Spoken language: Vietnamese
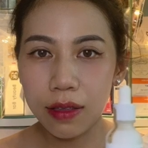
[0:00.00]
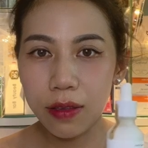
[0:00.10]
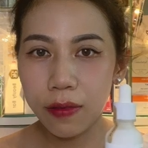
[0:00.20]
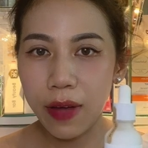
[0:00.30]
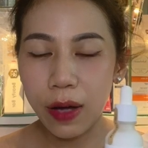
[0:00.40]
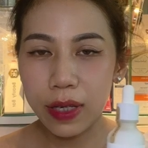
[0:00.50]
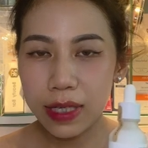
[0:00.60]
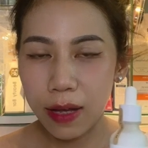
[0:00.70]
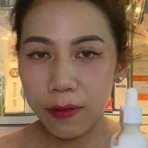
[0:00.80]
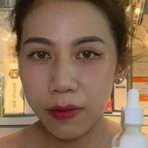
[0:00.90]
đưa vào cái
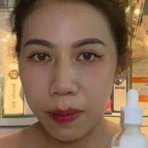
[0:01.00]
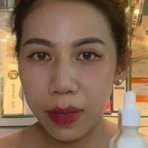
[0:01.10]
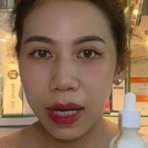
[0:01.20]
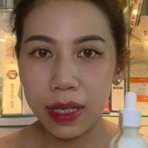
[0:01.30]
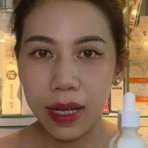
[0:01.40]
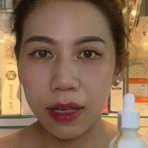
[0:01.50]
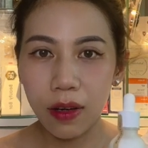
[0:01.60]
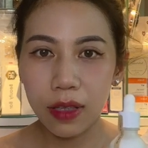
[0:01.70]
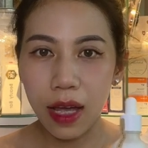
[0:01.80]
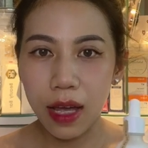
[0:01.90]
sản phẩm này để
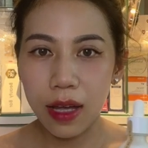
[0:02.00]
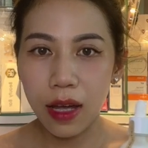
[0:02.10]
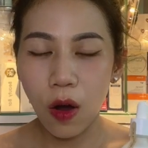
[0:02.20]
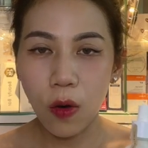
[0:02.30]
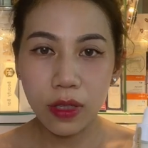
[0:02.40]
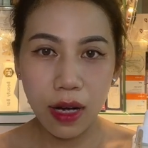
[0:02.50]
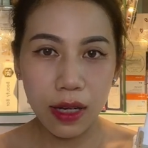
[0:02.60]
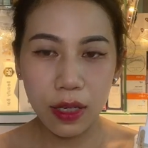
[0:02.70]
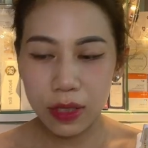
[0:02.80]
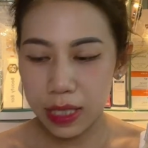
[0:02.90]
có thể hỗ trợ
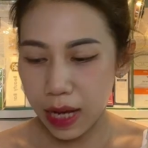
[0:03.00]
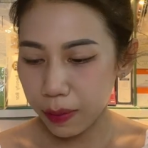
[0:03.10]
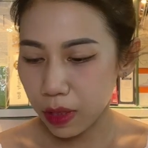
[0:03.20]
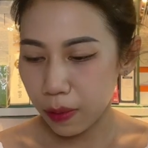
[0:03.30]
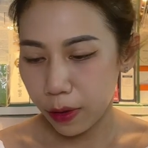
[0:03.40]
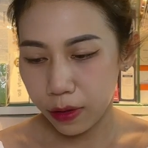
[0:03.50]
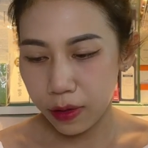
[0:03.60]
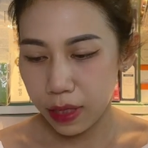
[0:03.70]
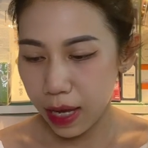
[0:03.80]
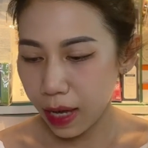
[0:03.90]
điều trị nám cho mọi
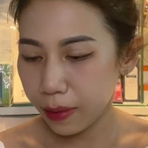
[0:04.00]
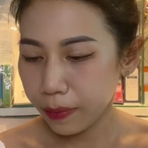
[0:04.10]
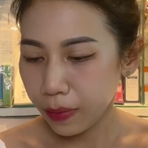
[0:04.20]
người nha